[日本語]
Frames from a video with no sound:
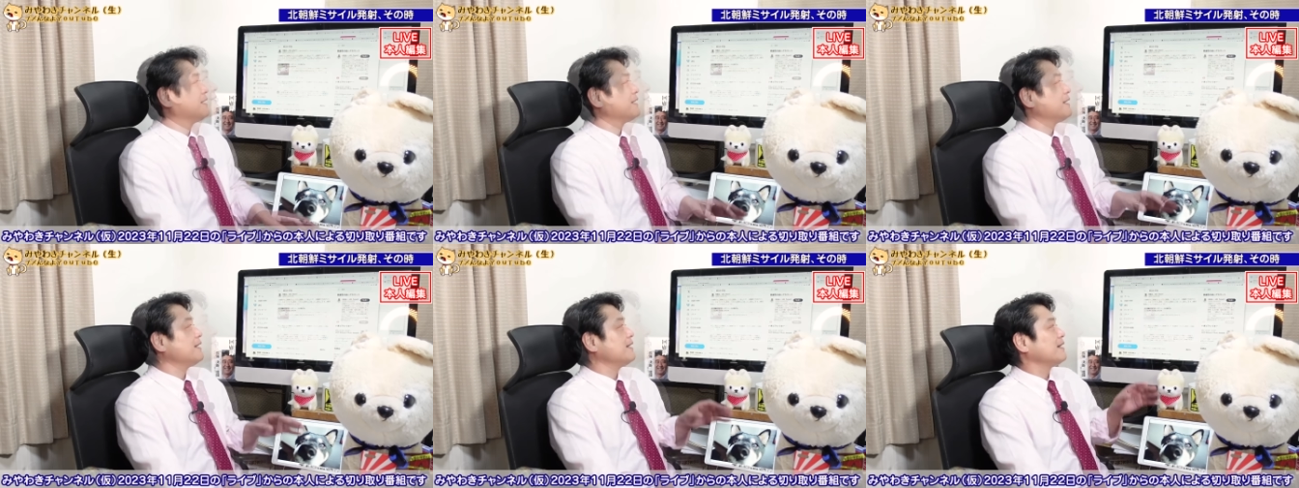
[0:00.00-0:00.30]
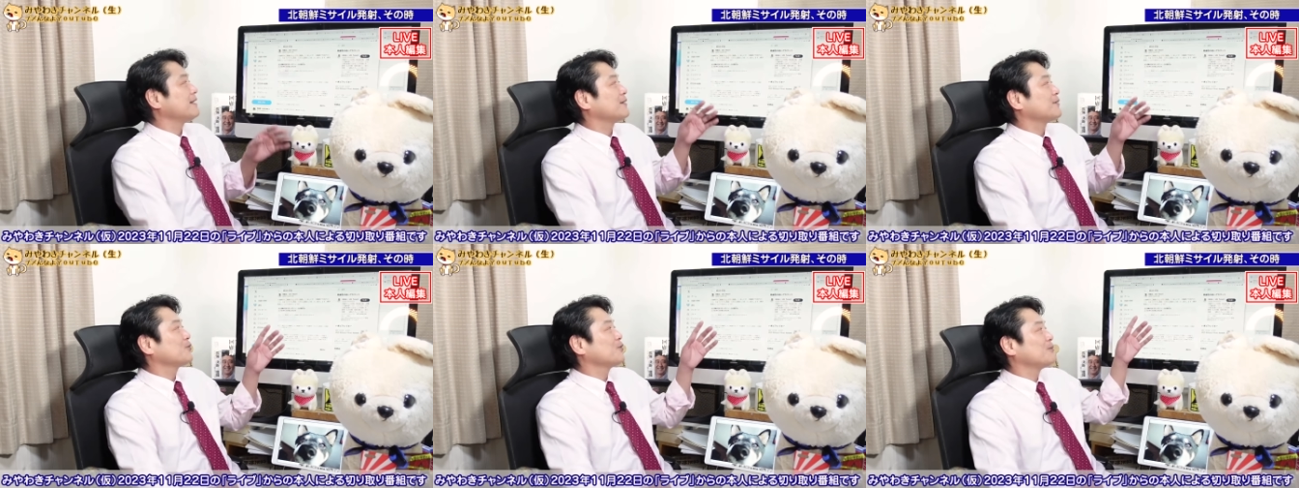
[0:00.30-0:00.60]

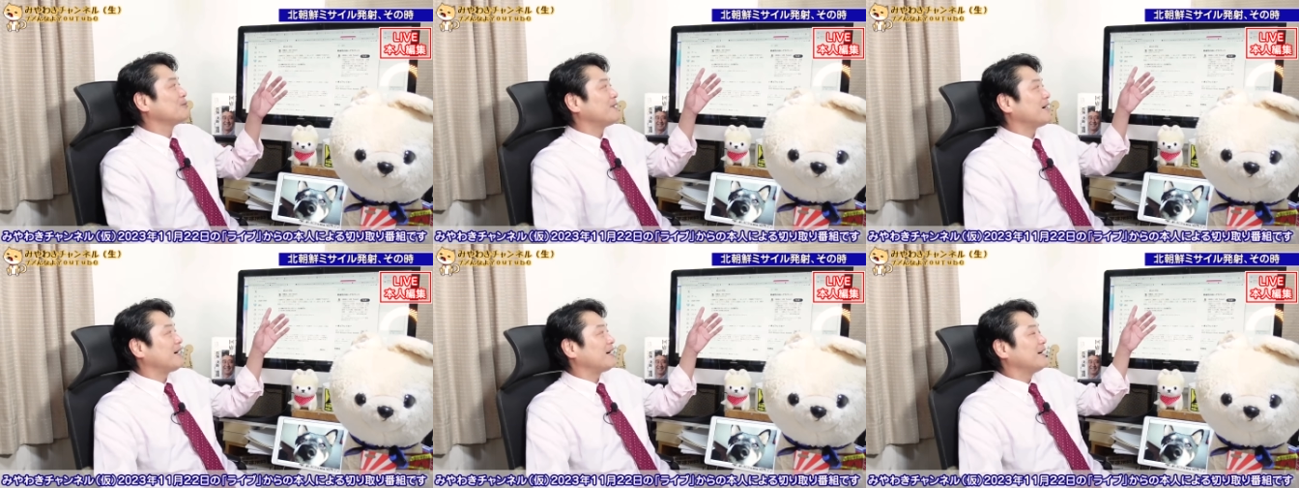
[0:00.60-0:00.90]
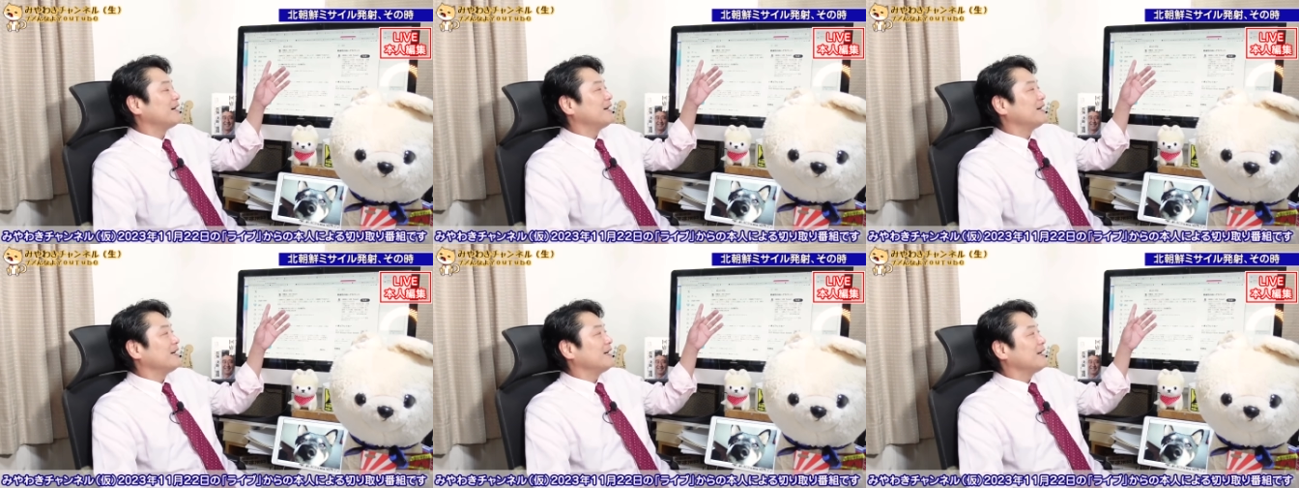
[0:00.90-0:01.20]
えー、例えば、
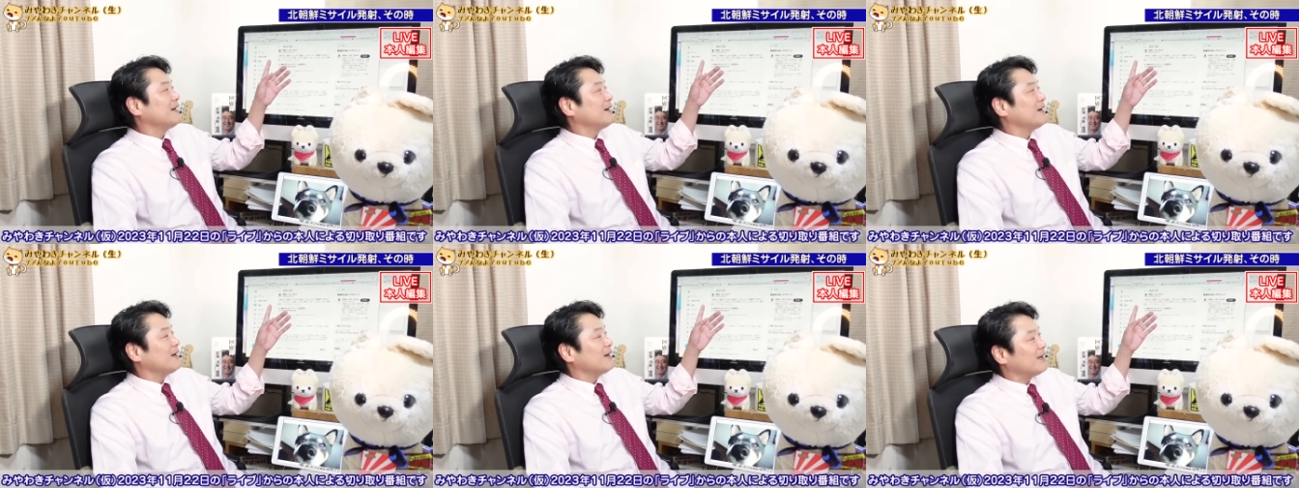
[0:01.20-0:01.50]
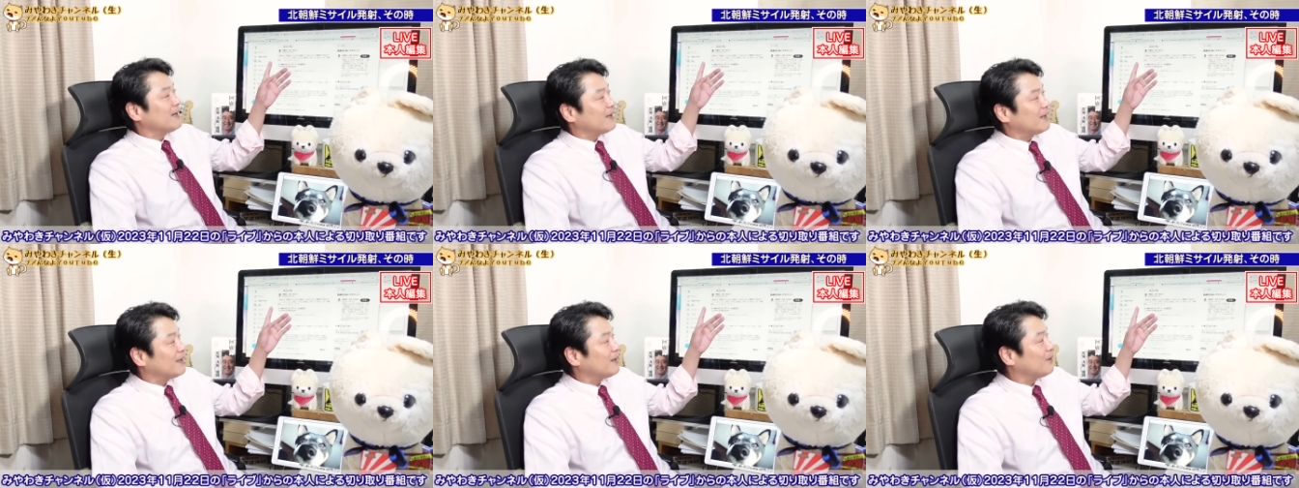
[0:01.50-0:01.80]

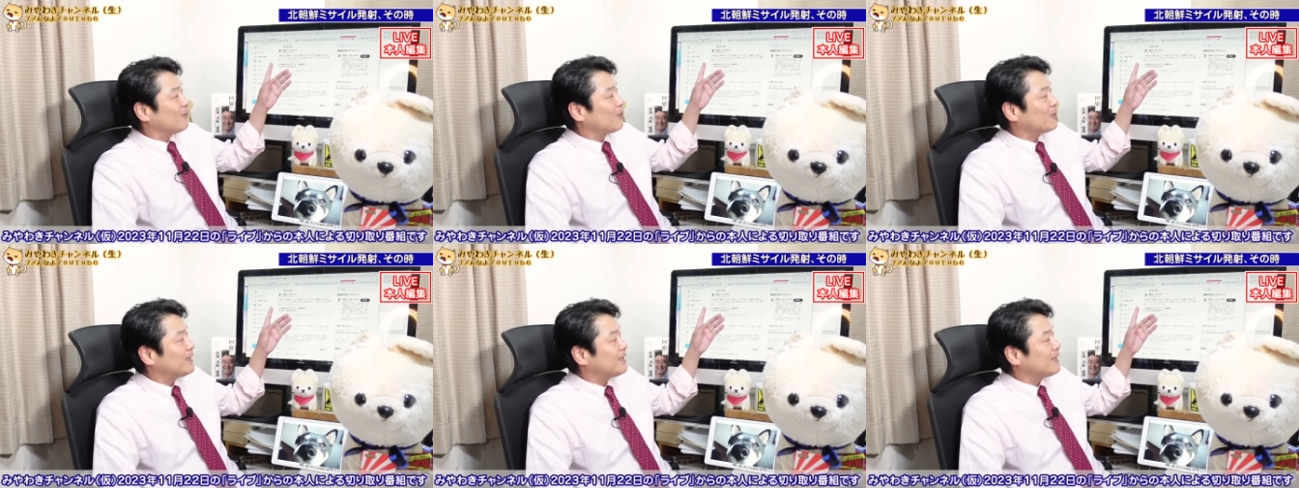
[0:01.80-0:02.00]
えー、